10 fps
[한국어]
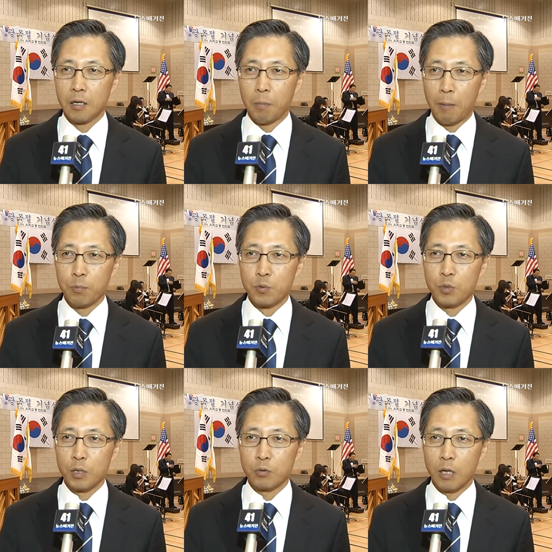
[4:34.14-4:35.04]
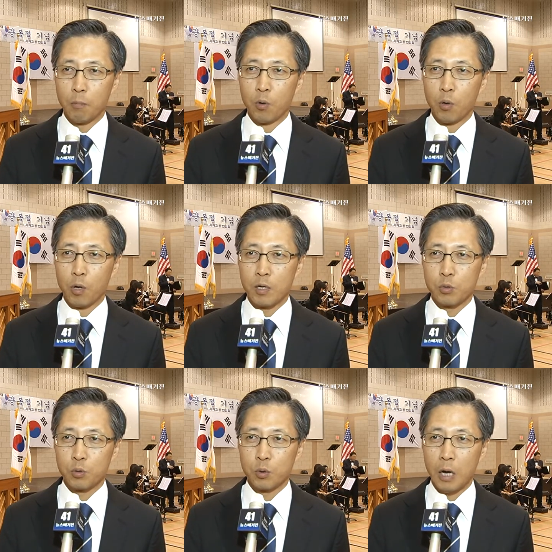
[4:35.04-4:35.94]
바쁜 중에도 다
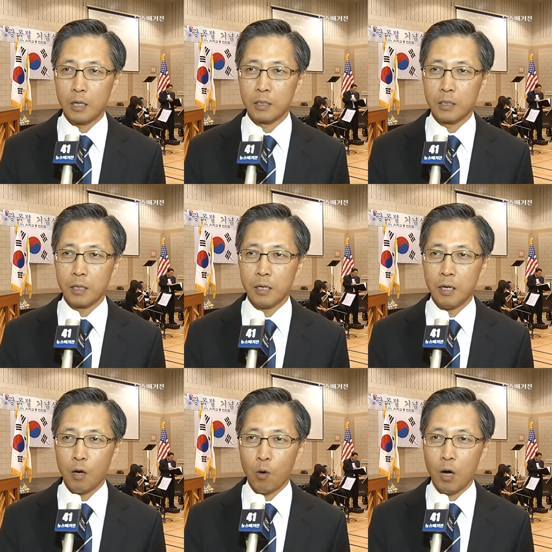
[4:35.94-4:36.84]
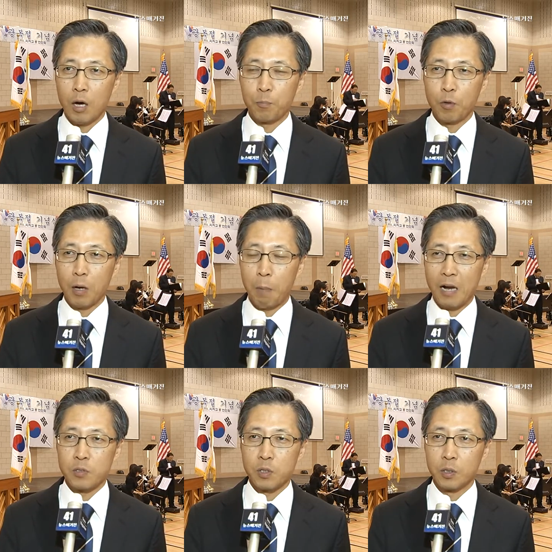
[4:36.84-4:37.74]
모여가지고 함께 화합과
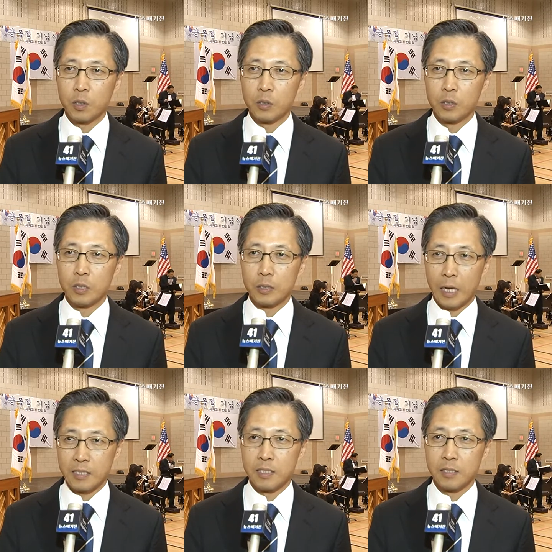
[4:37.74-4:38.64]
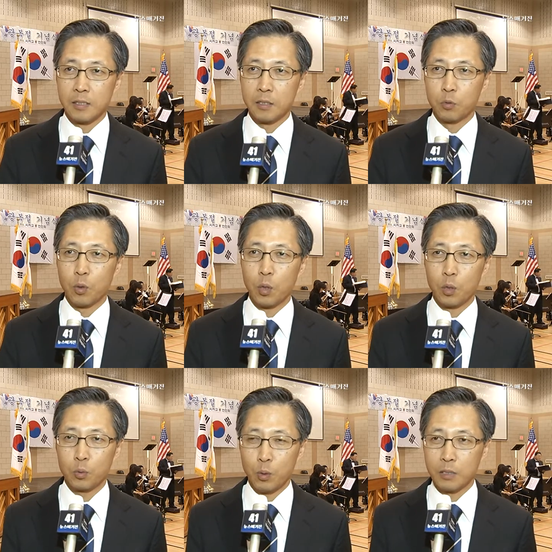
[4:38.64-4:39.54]
발전을 다지는데 또
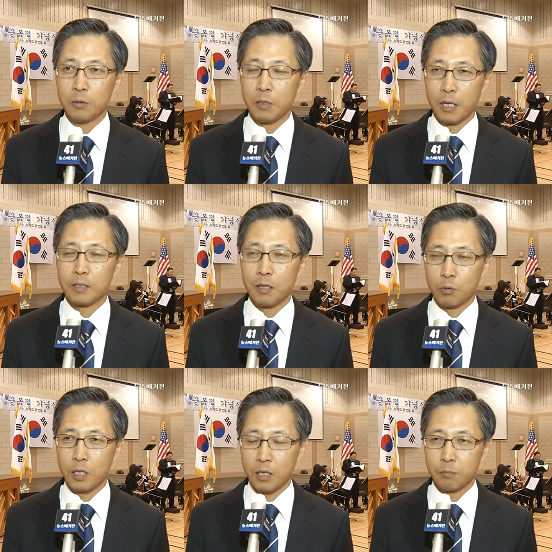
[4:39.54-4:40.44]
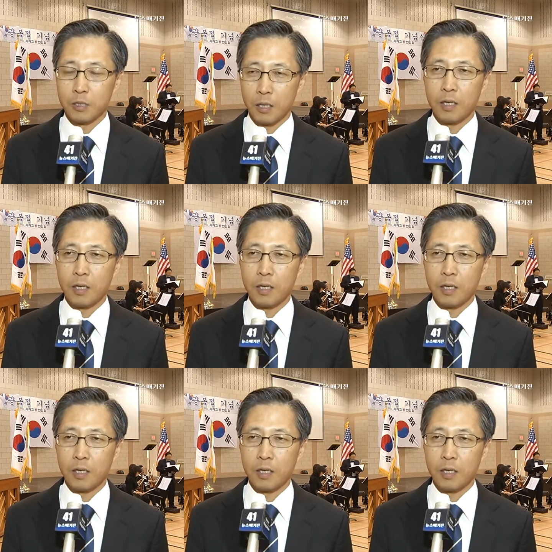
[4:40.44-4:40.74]
또한 의미가 있다고 생각합니다.